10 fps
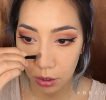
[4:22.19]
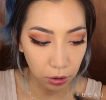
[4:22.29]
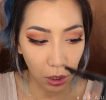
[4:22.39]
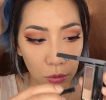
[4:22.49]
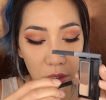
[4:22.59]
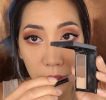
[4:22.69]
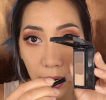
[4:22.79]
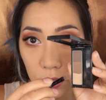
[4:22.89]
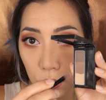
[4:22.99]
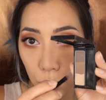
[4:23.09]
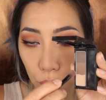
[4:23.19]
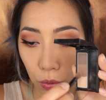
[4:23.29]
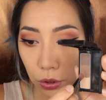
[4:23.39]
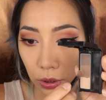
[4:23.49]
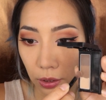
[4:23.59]
然后我这边开始呢就
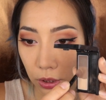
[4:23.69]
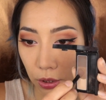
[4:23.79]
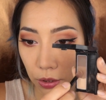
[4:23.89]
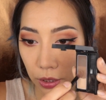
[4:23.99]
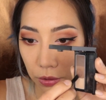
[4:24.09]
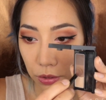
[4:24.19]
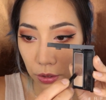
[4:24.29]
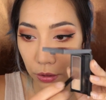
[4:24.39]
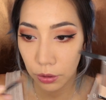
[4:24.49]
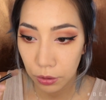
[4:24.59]
会用到第二个颜色，